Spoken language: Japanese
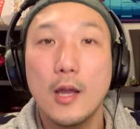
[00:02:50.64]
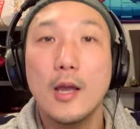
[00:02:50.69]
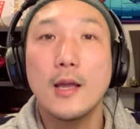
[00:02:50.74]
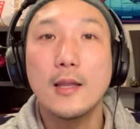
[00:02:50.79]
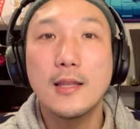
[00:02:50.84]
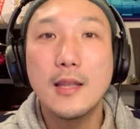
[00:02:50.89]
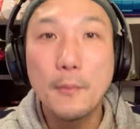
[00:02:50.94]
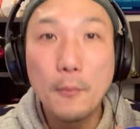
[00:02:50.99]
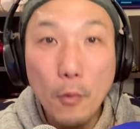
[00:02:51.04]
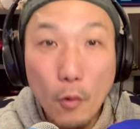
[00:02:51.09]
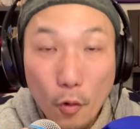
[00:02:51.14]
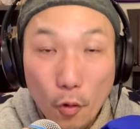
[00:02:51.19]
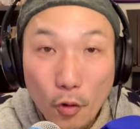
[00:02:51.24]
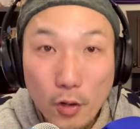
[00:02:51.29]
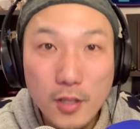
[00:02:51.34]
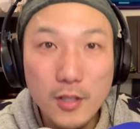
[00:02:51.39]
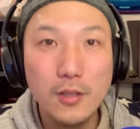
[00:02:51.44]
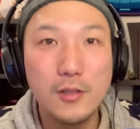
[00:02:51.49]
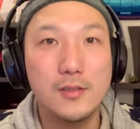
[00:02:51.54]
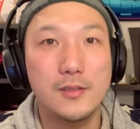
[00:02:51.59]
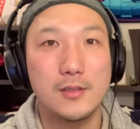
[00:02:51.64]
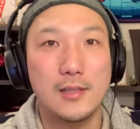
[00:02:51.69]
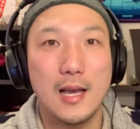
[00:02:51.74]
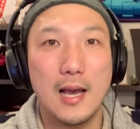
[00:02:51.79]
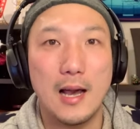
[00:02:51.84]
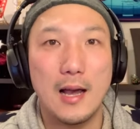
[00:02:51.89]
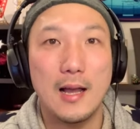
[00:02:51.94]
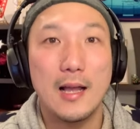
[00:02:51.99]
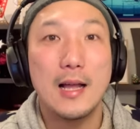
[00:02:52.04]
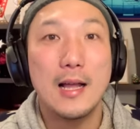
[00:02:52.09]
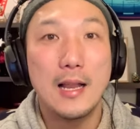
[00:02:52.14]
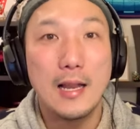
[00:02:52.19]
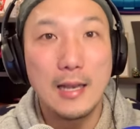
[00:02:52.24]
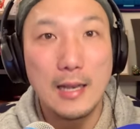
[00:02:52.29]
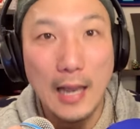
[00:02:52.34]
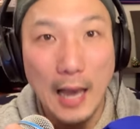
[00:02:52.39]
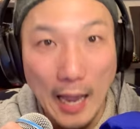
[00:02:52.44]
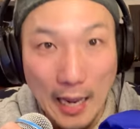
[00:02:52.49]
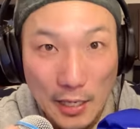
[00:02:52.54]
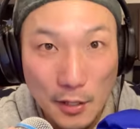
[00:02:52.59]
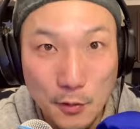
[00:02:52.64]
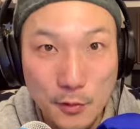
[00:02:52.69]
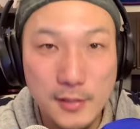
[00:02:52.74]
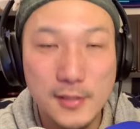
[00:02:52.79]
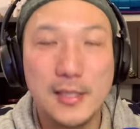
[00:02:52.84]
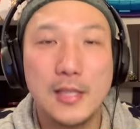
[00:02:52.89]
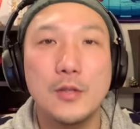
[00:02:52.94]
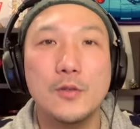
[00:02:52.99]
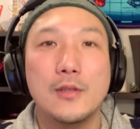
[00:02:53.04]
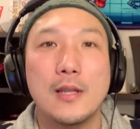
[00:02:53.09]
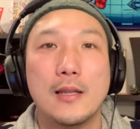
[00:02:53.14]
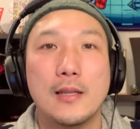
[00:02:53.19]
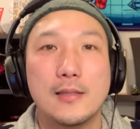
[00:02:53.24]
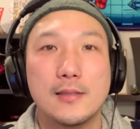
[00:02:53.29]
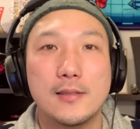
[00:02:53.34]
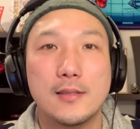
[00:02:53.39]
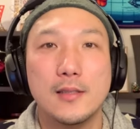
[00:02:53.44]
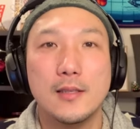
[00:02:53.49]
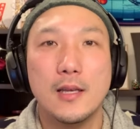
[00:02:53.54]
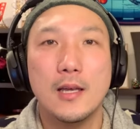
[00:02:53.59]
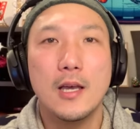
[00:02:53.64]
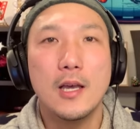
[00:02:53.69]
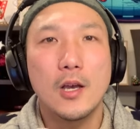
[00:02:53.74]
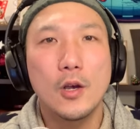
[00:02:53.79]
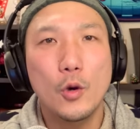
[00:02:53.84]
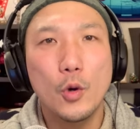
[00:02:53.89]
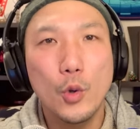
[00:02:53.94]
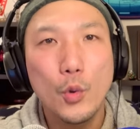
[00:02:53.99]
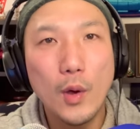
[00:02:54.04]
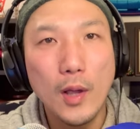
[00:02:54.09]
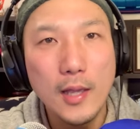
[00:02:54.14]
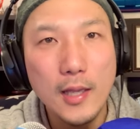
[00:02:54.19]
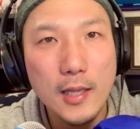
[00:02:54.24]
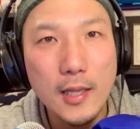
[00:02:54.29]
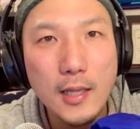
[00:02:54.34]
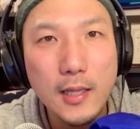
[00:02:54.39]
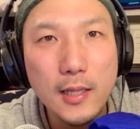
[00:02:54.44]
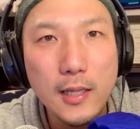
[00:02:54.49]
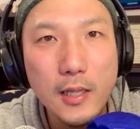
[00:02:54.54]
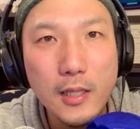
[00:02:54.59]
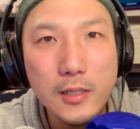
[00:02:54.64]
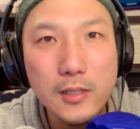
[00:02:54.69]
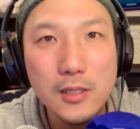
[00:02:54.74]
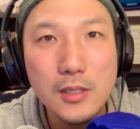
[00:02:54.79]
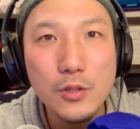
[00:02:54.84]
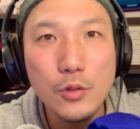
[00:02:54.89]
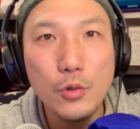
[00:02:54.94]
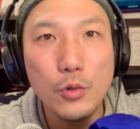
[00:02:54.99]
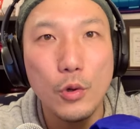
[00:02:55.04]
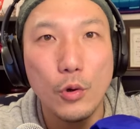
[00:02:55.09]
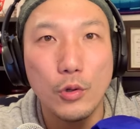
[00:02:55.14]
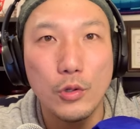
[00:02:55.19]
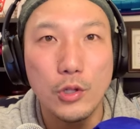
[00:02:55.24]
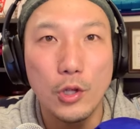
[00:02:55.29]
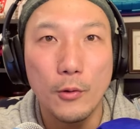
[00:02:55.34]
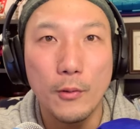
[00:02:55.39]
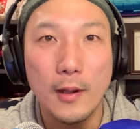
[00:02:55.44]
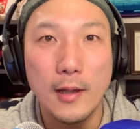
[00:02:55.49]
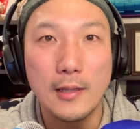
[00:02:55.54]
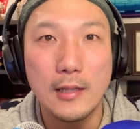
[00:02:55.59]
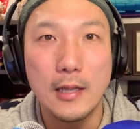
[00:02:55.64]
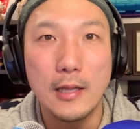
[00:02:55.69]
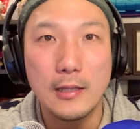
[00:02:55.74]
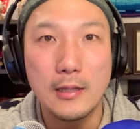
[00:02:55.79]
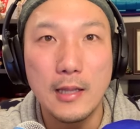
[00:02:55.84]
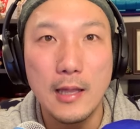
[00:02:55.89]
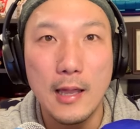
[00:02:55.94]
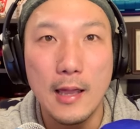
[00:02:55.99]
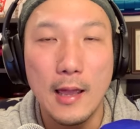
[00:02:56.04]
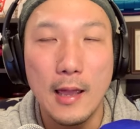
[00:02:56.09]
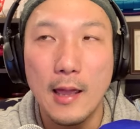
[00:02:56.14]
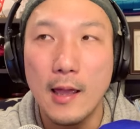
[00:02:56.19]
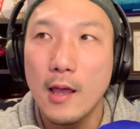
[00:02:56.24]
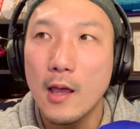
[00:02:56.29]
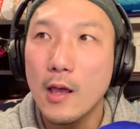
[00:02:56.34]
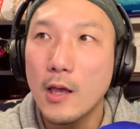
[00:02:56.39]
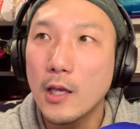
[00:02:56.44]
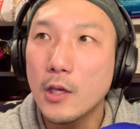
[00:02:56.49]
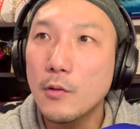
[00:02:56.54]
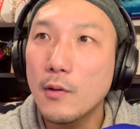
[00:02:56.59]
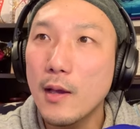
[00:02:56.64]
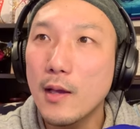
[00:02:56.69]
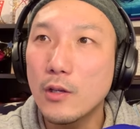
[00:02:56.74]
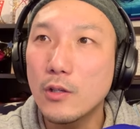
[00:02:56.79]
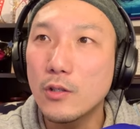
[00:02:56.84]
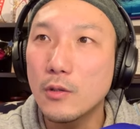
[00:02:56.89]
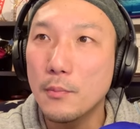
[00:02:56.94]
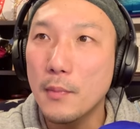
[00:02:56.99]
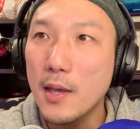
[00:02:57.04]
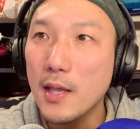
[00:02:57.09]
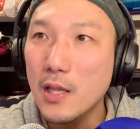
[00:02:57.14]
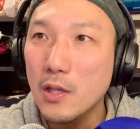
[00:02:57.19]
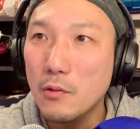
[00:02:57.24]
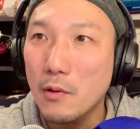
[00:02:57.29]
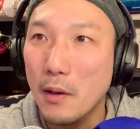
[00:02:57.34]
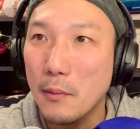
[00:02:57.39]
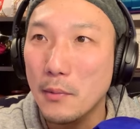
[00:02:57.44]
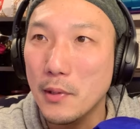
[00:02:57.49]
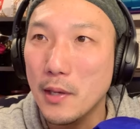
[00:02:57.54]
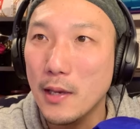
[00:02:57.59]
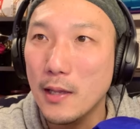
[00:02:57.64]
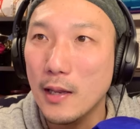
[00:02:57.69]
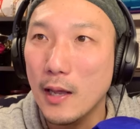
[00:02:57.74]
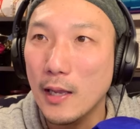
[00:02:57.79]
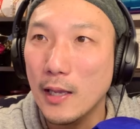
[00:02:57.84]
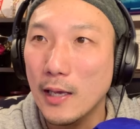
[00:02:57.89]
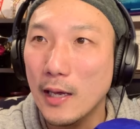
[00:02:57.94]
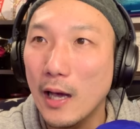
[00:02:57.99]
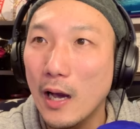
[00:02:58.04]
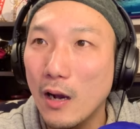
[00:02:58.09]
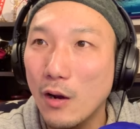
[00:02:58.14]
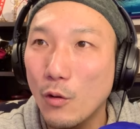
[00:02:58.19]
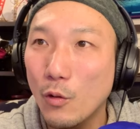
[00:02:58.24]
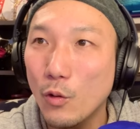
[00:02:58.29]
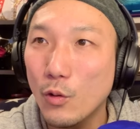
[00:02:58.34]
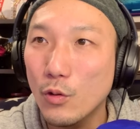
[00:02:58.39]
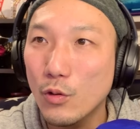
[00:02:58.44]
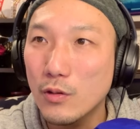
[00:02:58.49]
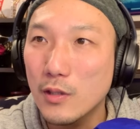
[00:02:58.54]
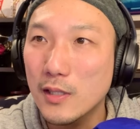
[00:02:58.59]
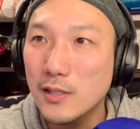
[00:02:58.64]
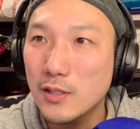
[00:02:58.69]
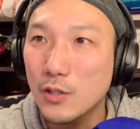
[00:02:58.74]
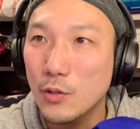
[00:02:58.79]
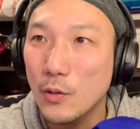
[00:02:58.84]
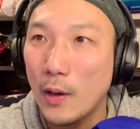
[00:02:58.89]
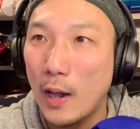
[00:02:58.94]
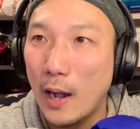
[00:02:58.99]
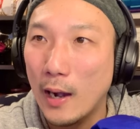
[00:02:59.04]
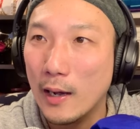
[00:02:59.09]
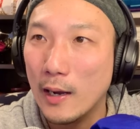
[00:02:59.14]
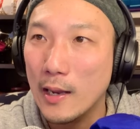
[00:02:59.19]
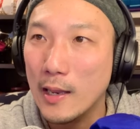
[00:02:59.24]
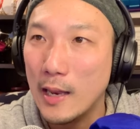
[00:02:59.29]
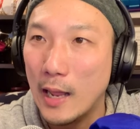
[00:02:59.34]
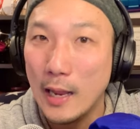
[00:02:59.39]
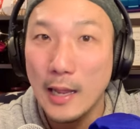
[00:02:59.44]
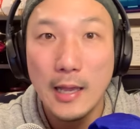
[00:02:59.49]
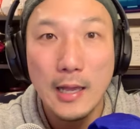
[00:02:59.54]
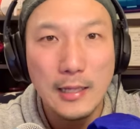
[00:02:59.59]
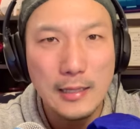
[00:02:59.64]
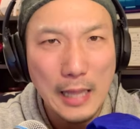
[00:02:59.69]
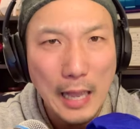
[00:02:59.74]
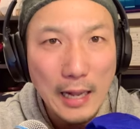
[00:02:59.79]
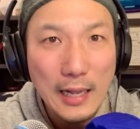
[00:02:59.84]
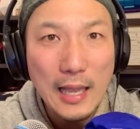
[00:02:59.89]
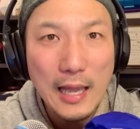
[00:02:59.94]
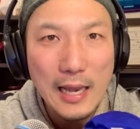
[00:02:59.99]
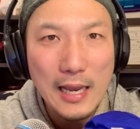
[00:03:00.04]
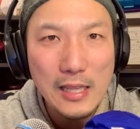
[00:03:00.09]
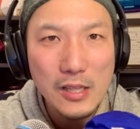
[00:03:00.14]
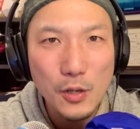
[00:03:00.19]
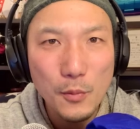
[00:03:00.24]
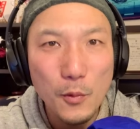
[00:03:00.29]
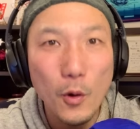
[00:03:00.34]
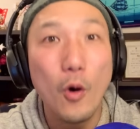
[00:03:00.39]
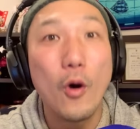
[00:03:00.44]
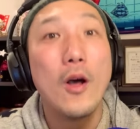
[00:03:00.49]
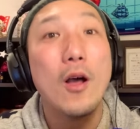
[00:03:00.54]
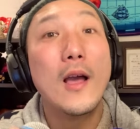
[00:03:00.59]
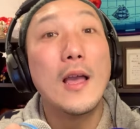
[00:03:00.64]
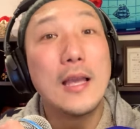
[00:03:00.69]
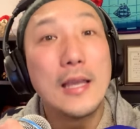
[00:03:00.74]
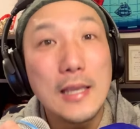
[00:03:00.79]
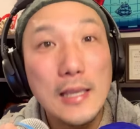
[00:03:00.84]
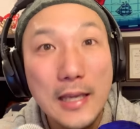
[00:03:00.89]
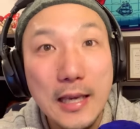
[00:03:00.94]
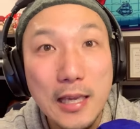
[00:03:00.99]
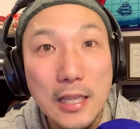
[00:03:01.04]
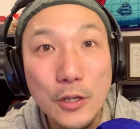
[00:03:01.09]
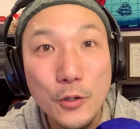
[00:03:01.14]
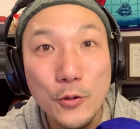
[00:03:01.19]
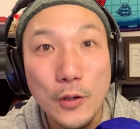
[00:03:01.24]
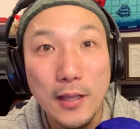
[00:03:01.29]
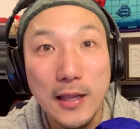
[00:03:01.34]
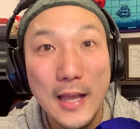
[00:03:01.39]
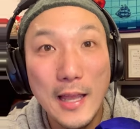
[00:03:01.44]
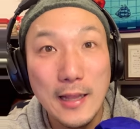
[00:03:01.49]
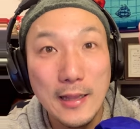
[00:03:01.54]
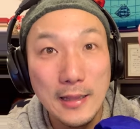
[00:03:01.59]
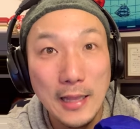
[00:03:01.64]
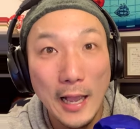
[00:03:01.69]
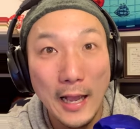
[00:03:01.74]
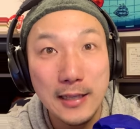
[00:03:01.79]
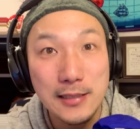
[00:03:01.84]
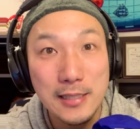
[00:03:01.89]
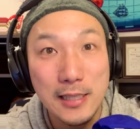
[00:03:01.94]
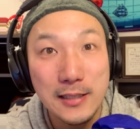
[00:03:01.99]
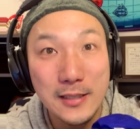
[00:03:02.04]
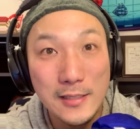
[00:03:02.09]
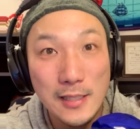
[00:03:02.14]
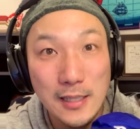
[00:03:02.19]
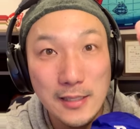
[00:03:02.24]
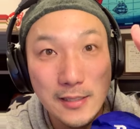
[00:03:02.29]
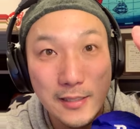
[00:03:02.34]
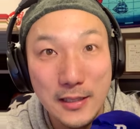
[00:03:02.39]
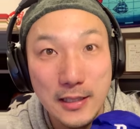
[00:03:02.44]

で、もう一つが、ライフスキルなんです。これは非認知能力と呼ばれていて、いわゆる目には見えない学校のテストでは測れない。だけれども、生きる上で大切なス